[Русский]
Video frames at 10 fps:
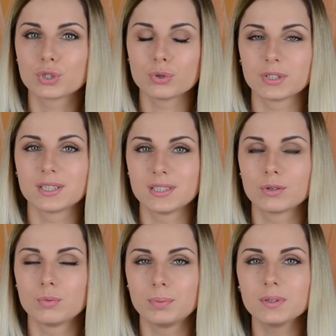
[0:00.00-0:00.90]
что ты где
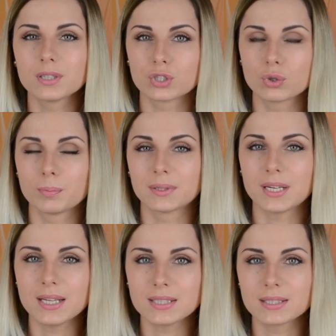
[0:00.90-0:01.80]
купил, на что
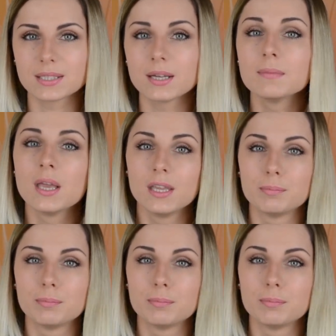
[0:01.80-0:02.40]
потратился